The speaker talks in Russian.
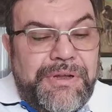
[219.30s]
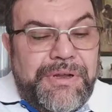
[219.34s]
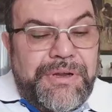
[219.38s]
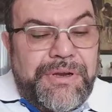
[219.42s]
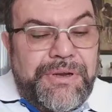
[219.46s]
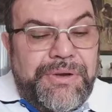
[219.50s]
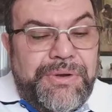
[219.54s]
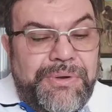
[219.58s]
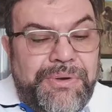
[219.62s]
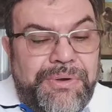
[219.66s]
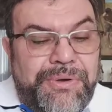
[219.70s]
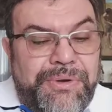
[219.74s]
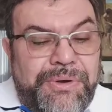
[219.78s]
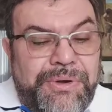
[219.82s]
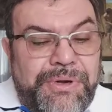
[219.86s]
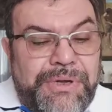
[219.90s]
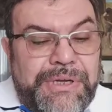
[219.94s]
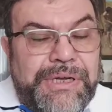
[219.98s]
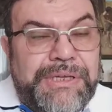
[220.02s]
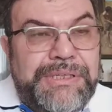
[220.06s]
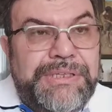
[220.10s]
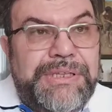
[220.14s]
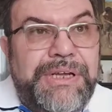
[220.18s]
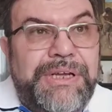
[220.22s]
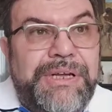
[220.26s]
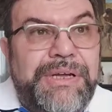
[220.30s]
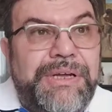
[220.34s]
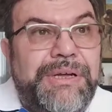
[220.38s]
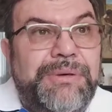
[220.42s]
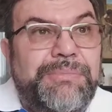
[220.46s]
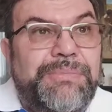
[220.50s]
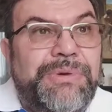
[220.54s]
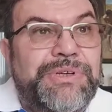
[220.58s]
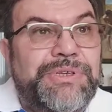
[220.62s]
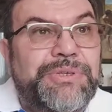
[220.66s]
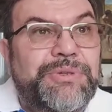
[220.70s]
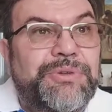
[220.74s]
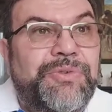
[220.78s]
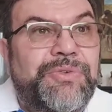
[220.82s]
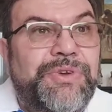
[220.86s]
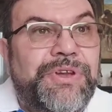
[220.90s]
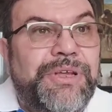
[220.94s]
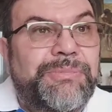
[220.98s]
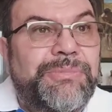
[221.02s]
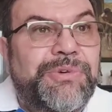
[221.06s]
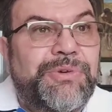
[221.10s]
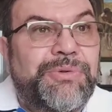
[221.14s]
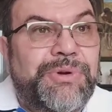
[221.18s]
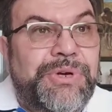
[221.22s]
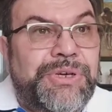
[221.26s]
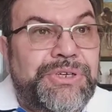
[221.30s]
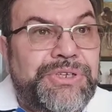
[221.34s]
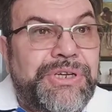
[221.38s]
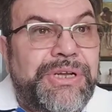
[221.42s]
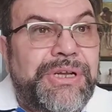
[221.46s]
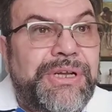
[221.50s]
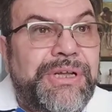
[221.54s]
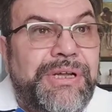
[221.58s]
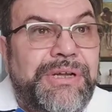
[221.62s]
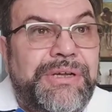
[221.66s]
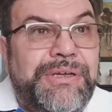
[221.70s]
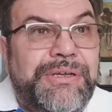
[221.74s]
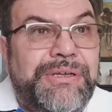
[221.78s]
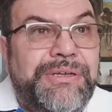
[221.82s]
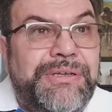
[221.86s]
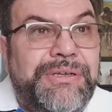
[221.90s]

Но когда пришло время урожая,